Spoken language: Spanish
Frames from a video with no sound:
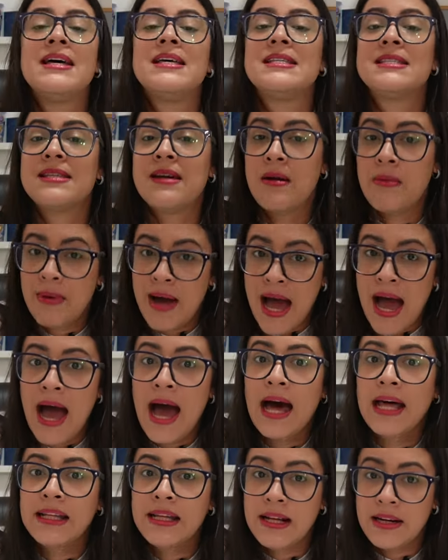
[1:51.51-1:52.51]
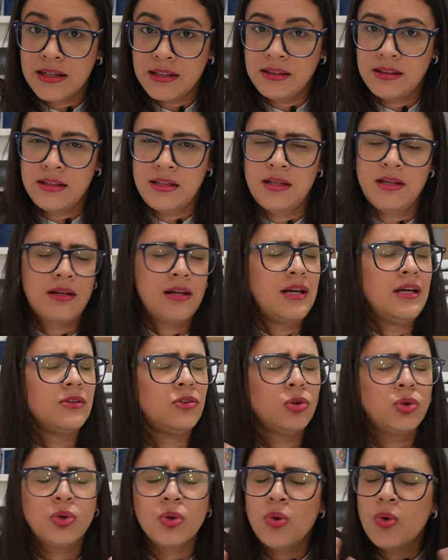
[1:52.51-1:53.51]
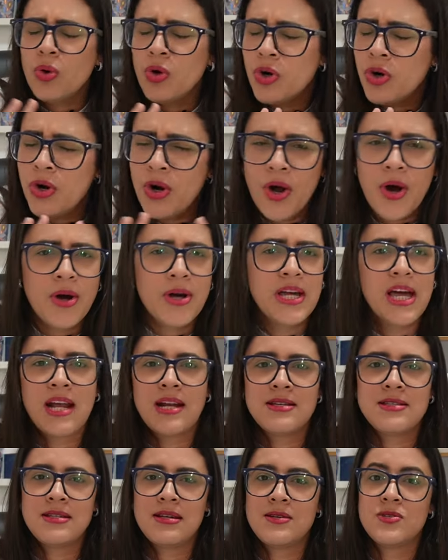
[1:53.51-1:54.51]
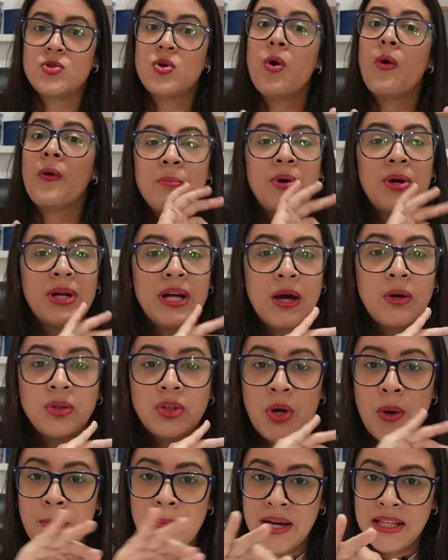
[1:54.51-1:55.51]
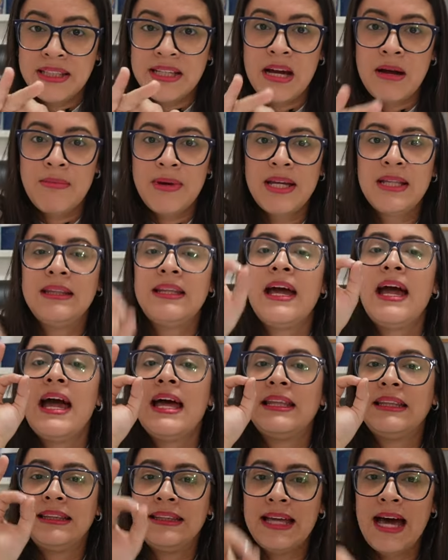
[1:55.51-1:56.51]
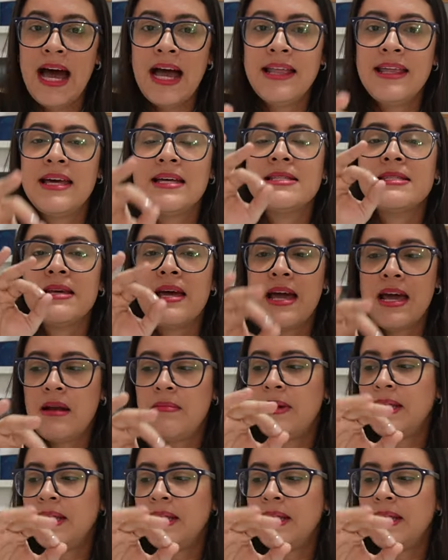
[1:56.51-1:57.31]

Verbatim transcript: se va a derretir y tú no quieres eso porque automáticamente dañas el